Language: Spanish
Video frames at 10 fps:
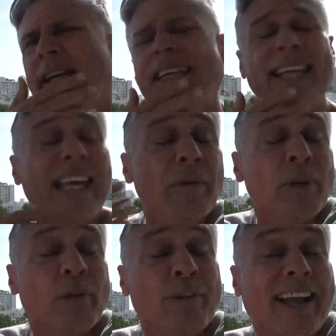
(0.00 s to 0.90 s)
Y de ahí
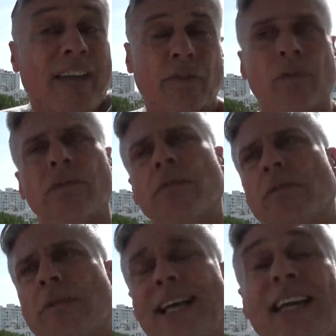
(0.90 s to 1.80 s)
vino el fracaso.
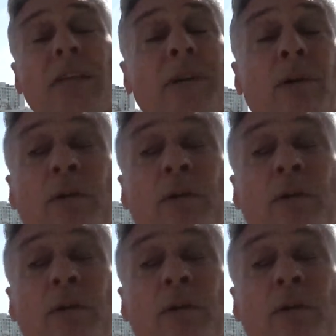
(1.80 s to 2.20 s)
Y ahí vino